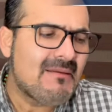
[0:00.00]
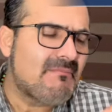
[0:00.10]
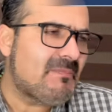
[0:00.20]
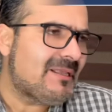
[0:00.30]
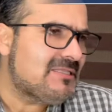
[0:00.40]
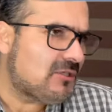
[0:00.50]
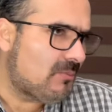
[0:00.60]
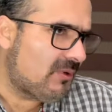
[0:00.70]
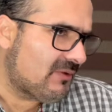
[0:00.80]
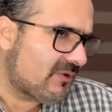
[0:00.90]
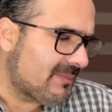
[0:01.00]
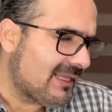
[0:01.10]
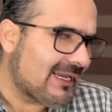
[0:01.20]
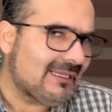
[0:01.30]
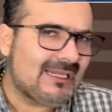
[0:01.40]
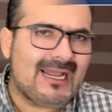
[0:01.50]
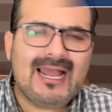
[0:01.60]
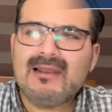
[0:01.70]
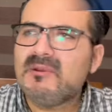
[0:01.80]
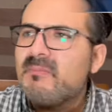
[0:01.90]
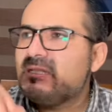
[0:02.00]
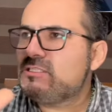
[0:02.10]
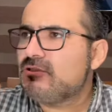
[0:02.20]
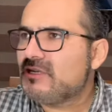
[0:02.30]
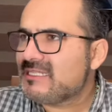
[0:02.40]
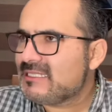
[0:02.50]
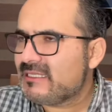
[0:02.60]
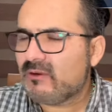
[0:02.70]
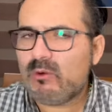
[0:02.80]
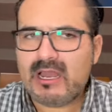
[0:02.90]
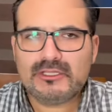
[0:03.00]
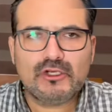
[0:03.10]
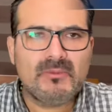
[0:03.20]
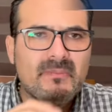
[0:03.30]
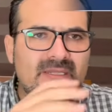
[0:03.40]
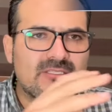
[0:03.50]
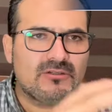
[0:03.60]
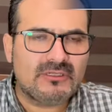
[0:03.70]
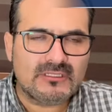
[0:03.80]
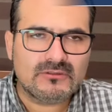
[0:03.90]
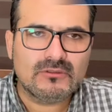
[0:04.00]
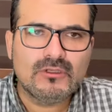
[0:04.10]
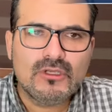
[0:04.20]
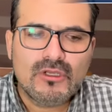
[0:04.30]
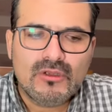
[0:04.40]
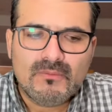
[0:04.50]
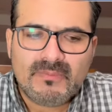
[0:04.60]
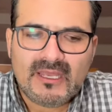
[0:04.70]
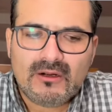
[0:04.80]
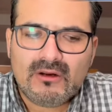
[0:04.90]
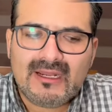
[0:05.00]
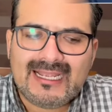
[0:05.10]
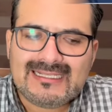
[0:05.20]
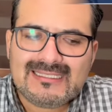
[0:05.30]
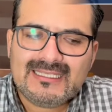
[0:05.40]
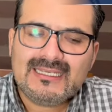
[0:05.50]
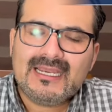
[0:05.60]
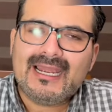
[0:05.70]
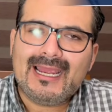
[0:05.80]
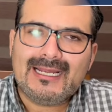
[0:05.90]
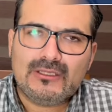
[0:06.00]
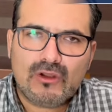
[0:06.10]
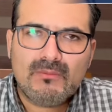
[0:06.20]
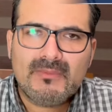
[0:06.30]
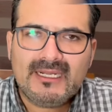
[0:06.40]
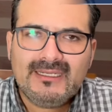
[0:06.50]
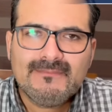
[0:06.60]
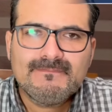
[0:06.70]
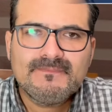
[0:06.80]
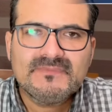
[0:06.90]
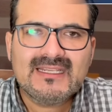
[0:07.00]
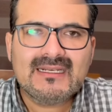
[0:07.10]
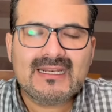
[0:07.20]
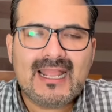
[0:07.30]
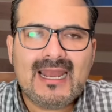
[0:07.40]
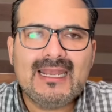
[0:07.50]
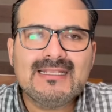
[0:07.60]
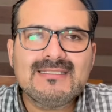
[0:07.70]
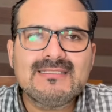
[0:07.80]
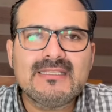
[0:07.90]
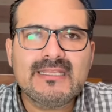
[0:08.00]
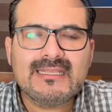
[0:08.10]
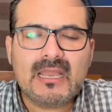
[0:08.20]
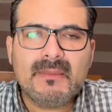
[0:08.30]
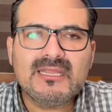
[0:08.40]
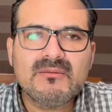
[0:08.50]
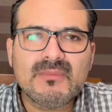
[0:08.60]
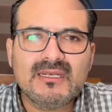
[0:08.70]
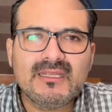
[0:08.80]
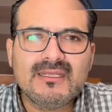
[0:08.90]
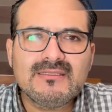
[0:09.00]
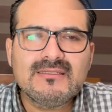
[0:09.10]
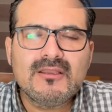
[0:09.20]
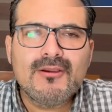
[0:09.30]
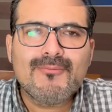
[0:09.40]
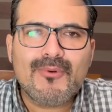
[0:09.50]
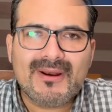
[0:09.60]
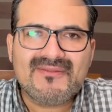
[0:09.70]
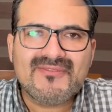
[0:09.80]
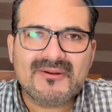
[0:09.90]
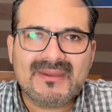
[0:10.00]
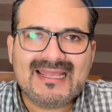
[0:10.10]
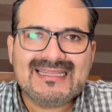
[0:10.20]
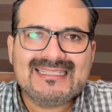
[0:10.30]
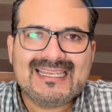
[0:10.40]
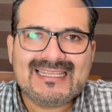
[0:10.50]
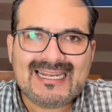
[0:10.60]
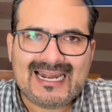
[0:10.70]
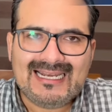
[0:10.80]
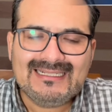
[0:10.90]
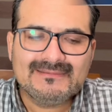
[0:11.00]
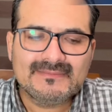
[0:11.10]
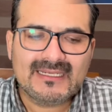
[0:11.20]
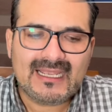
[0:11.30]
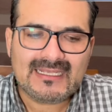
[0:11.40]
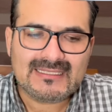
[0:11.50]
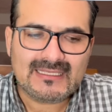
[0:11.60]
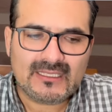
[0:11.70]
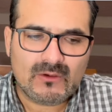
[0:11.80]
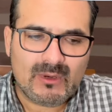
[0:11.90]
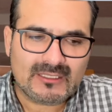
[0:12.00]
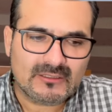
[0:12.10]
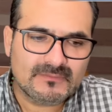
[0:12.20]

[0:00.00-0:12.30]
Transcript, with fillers: Mi pensión por enfermedad general, mi pensión ST4, mi pensión esto. Pero en sí, el nombre real es dictamen de invalidez por enfermedad general ST4.